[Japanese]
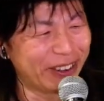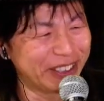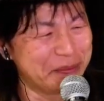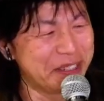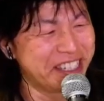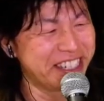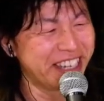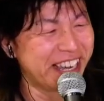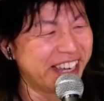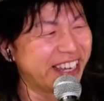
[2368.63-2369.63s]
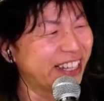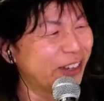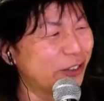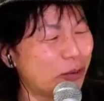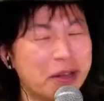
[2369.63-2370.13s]
地道にやって
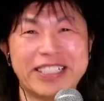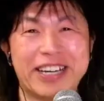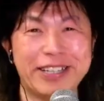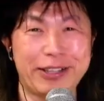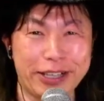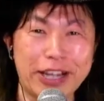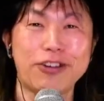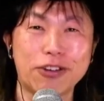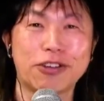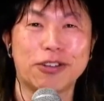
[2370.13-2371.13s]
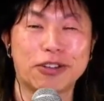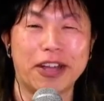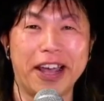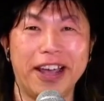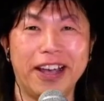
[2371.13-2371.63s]
る友達がいてるよっていうこと
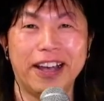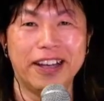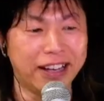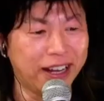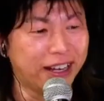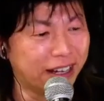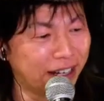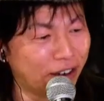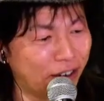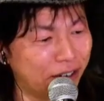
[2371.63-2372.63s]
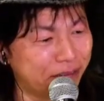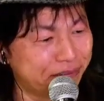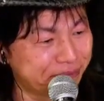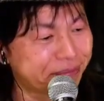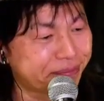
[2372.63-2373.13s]
で、ね、あの、
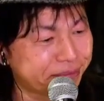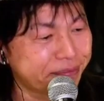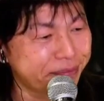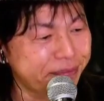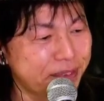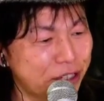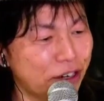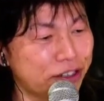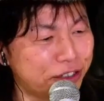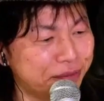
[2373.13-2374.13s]
よろしく。